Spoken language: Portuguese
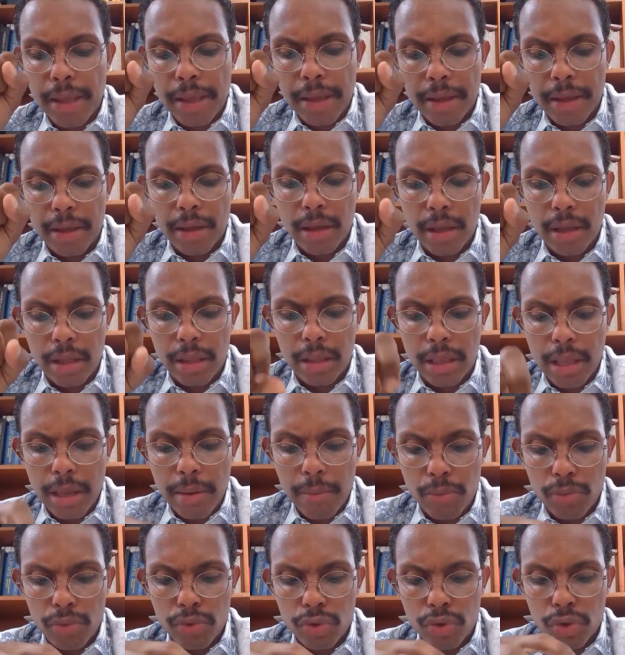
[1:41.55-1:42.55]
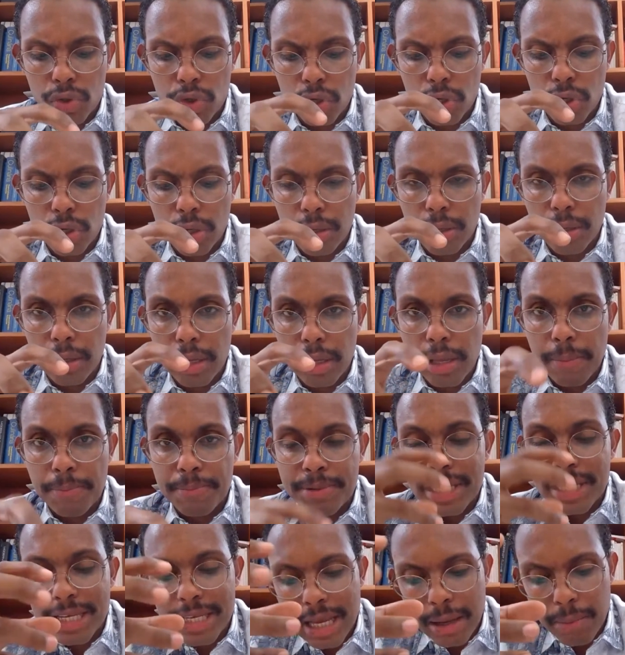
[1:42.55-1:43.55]
eh, temos eh, e
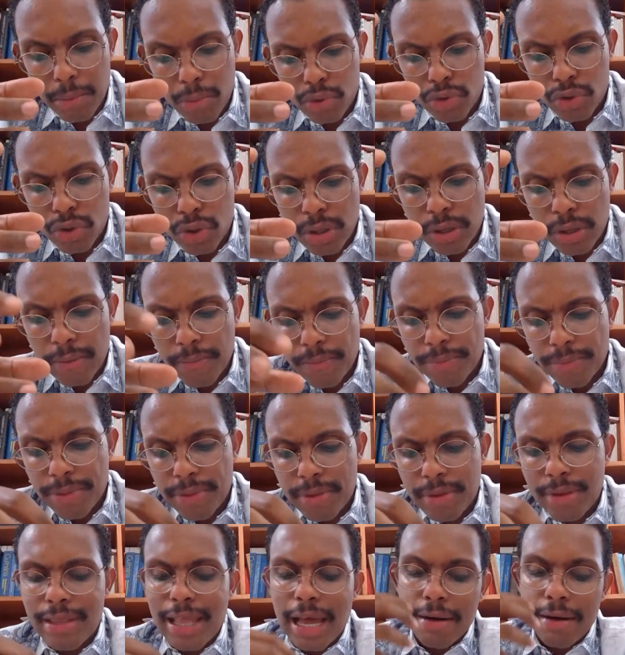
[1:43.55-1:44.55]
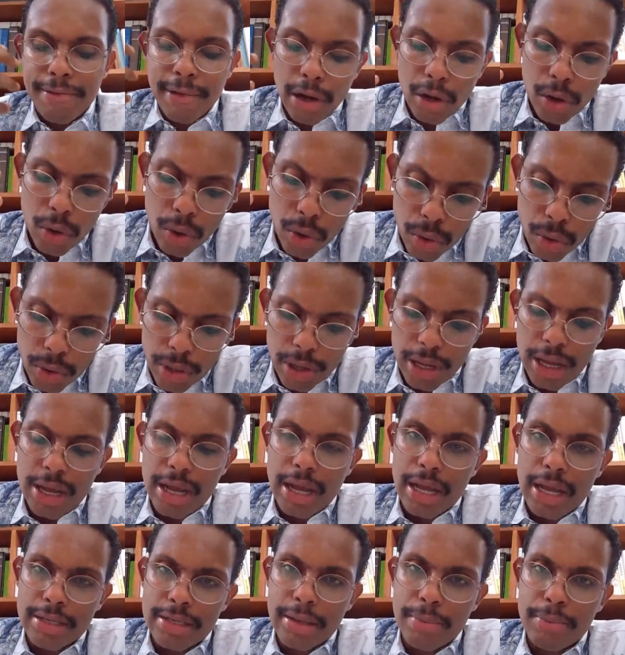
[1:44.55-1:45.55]
precisamos de dar valor
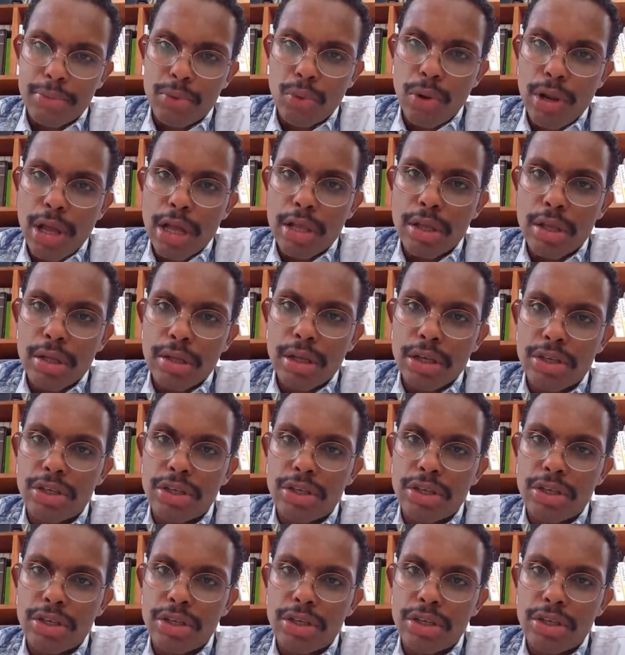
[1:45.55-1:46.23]
à sabedoria das